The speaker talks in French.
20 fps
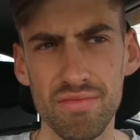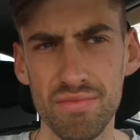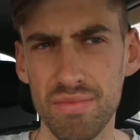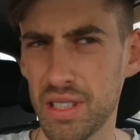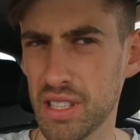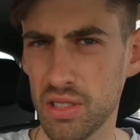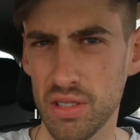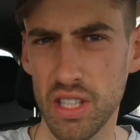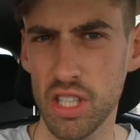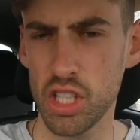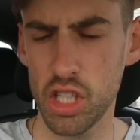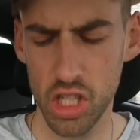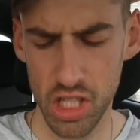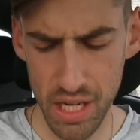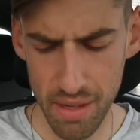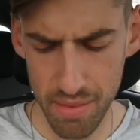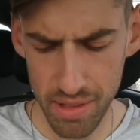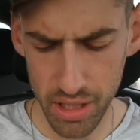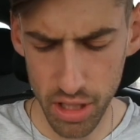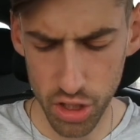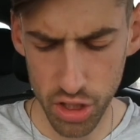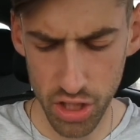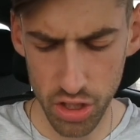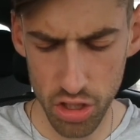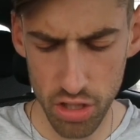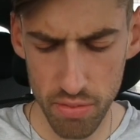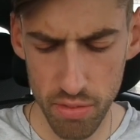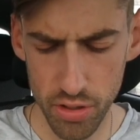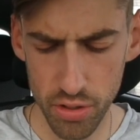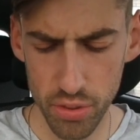Parce qu'en moi je sais jamais quand je cherche
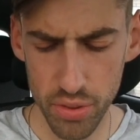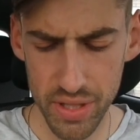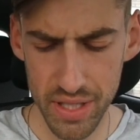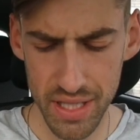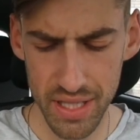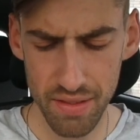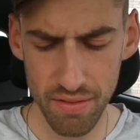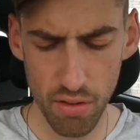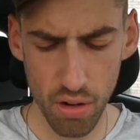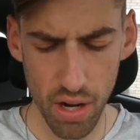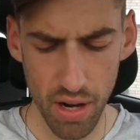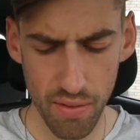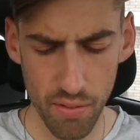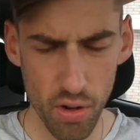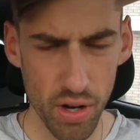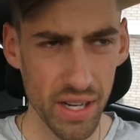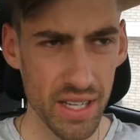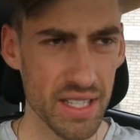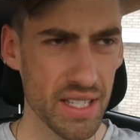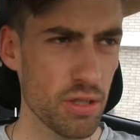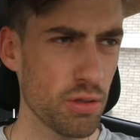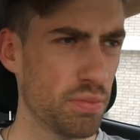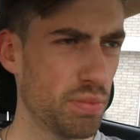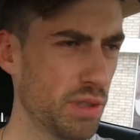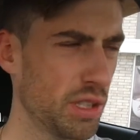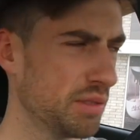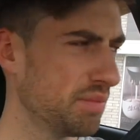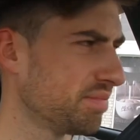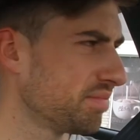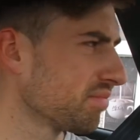le menu s'ils vont l'avoir ici ou
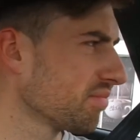pas.